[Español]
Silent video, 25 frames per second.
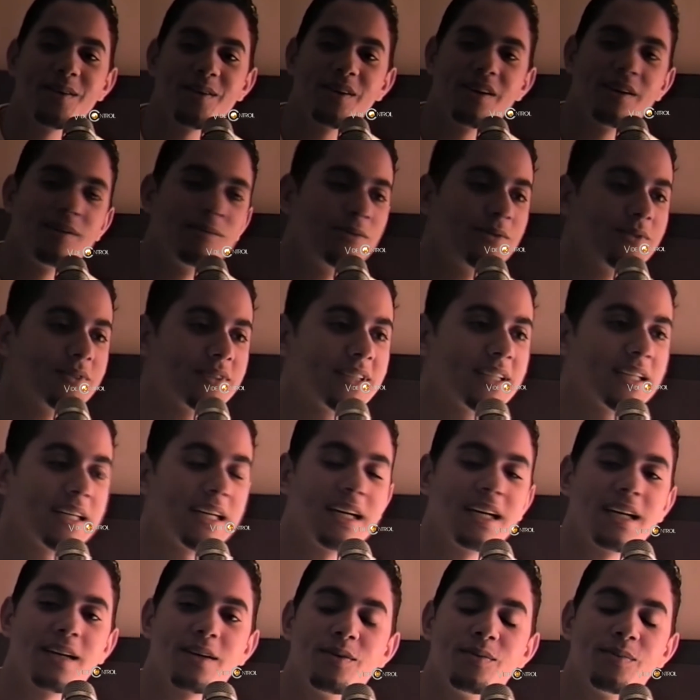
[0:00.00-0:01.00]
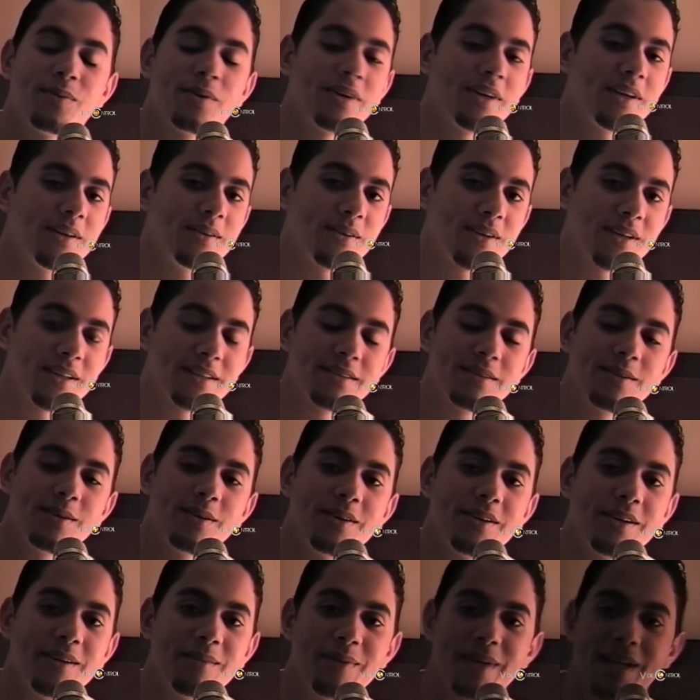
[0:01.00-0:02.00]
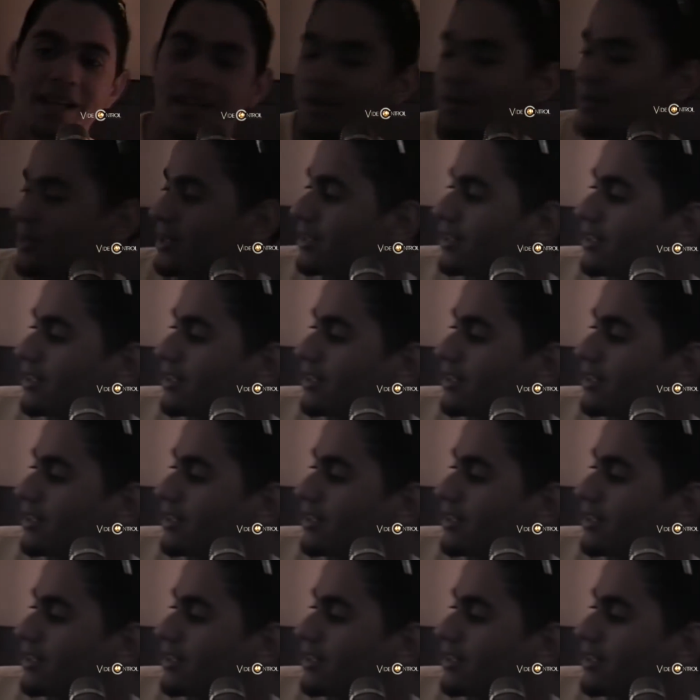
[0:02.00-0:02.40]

con la música, componiendo canciones. Mira cómo